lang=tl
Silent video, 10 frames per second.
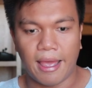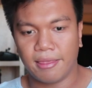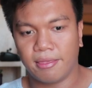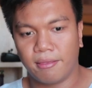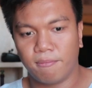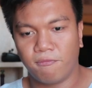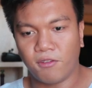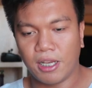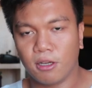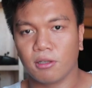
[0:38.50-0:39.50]
And
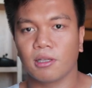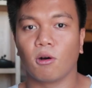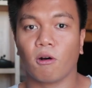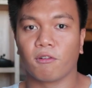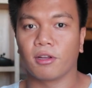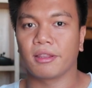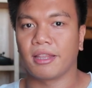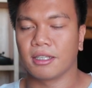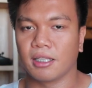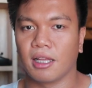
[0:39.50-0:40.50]
feeling ko
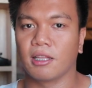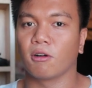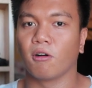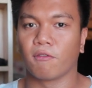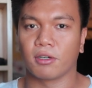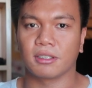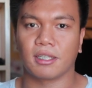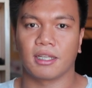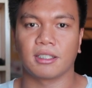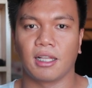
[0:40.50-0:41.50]
nag-overthink sila,
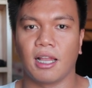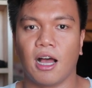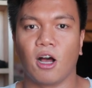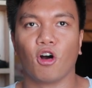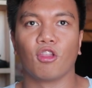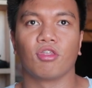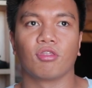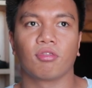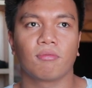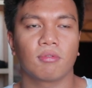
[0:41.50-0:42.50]
nag-overstress sila
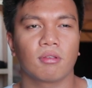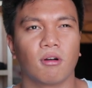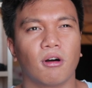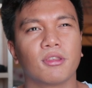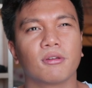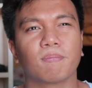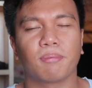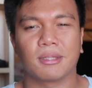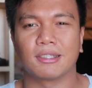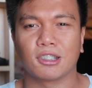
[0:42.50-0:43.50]
on on yung
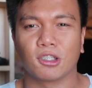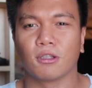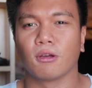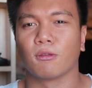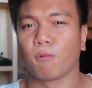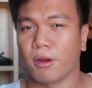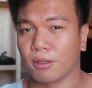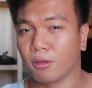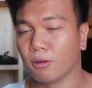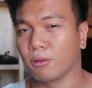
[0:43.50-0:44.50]
decision on where
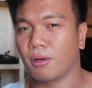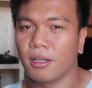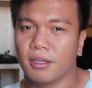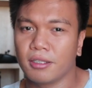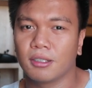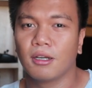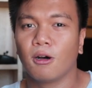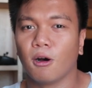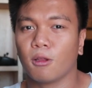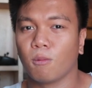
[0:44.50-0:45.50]
to go to college,
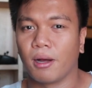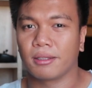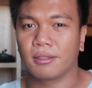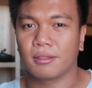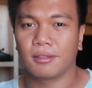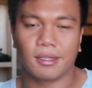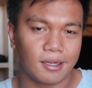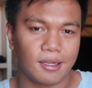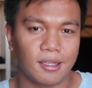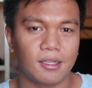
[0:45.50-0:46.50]
on what
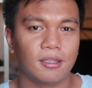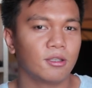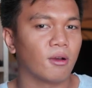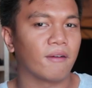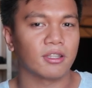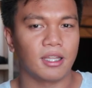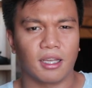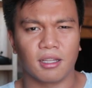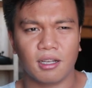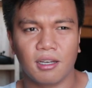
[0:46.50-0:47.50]
degree you have to
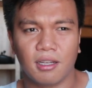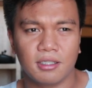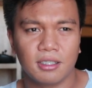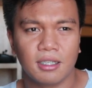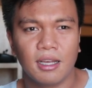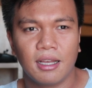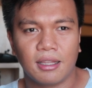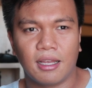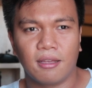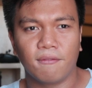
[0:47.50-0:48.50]
take in college,
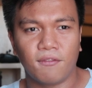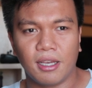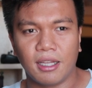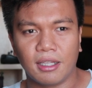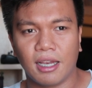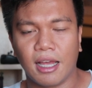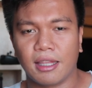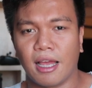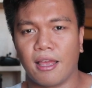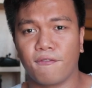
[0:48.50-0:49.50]
na yung feeling
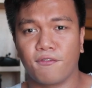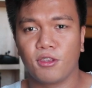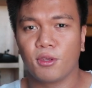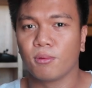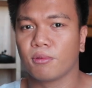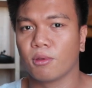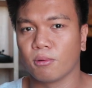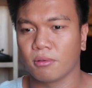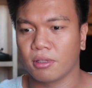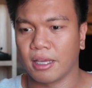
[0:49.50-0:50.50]
nila na if you
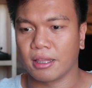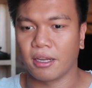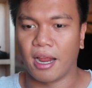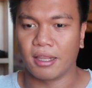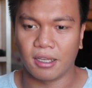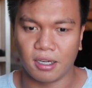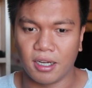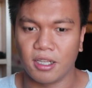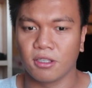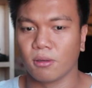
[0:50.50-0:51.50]
don't get the right
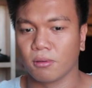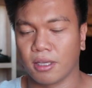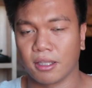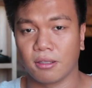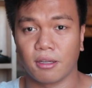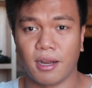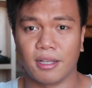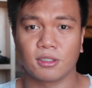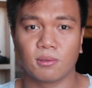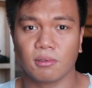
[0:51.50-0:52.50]
degree, you don't get to the
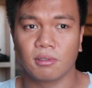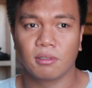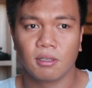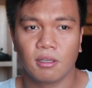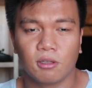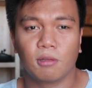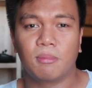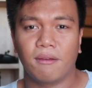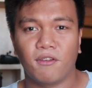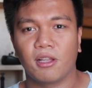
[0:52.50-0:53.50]
right school, you'll
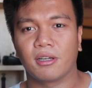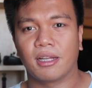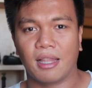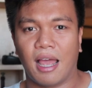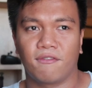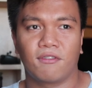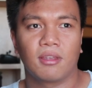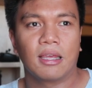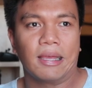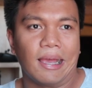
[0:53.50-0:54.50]
be a failure in life.
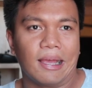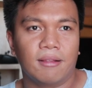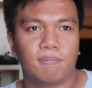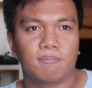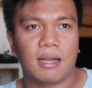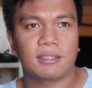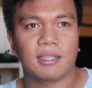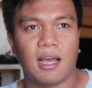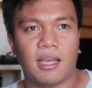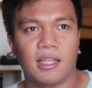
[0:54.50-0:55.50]
And para
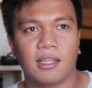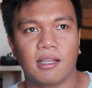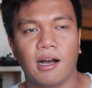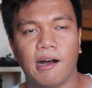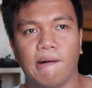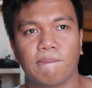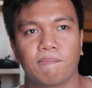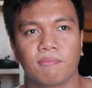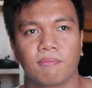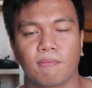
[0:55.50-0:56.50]
sa akin, uh,
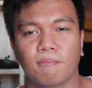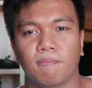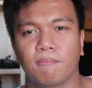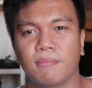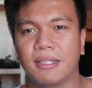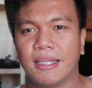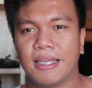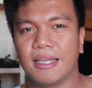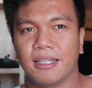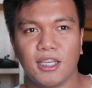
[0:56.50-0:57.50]

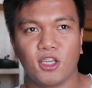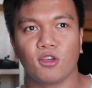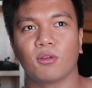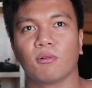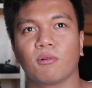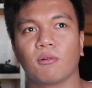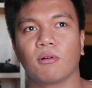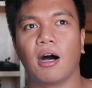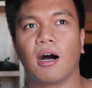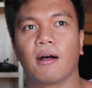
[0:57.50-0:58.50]
hindi, hindi yun yung
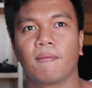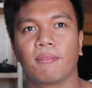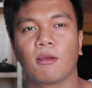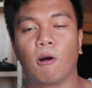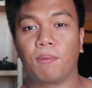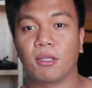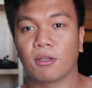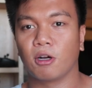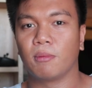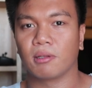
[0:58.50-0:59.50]
uh,
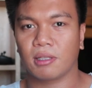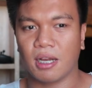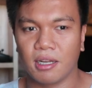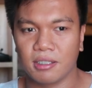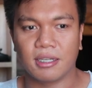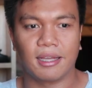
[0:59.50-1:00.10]
opinion ko about college.